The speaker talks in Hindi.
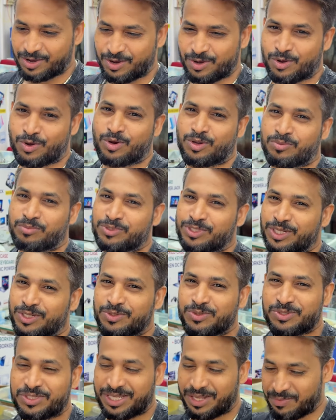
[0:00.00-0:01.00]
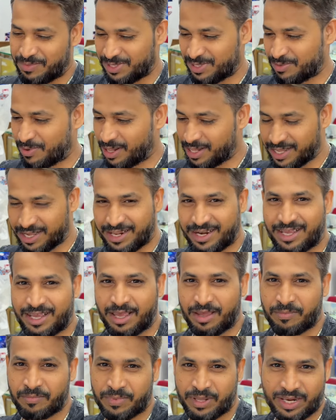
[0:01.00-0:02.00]
और मुझे दूर से मिसबा दिख रही
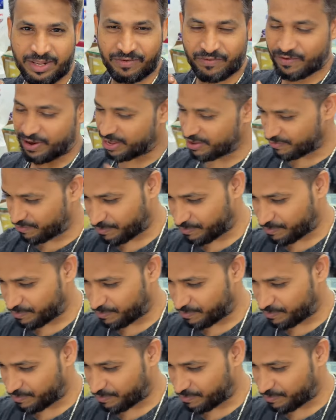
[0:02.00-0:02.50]
है मेरी वाइफ